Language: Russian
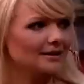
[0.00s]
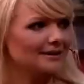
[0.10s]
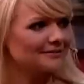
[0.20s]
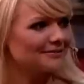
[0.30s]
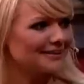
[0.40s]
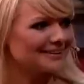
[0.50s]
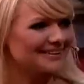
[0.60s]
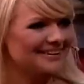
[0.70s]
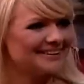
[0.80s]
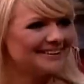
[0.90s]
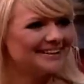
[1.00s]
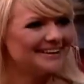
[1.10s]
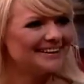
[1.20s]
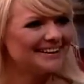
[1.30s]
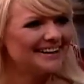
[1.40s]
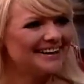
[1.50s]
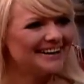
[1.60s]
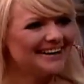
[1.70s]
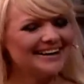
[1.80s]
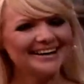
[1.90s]
Это в знак
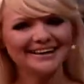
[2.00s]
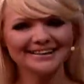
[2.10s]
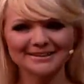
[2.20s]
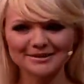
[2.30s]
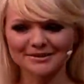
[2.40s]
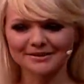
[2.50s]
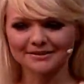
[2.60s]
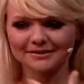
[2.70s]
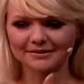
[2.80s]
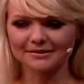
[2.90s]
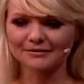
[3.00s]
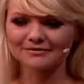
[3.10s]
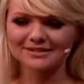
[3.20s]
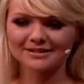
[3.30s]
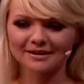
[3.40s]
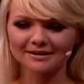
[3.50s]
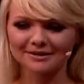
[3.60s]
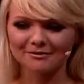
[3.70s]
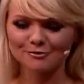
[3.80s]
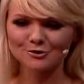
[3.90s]
того, чтобы наше
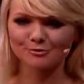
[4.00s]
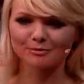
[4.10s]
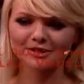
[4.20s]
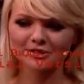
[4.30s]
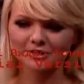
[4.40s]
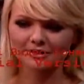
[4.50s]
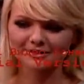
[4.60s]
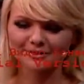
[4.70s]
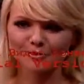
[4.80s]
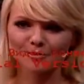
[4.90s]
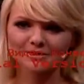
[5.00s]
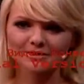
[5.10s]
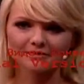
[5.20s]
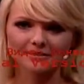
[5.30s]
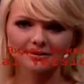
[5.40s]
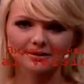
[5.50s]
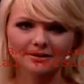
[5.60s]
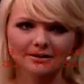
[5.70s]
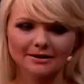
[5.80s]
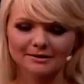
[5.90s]
знакомство было сладким и
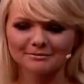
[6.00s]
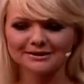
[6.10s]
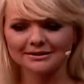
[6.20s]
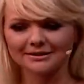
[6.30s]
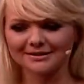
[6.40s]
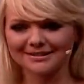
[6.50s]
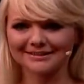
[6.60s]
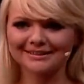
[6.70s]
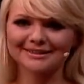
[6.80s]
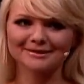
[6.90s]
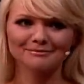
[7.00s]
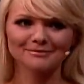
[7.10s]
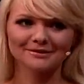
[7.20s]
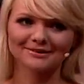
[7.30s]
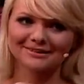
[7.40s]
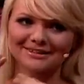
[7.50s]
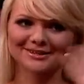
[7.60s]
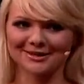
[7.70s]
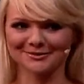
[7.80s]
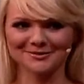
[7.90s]
радужным. Спасибо. Какая
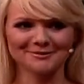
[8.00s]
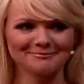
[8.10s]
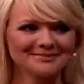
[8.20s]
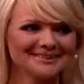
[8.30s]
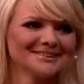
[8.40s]
прелесть.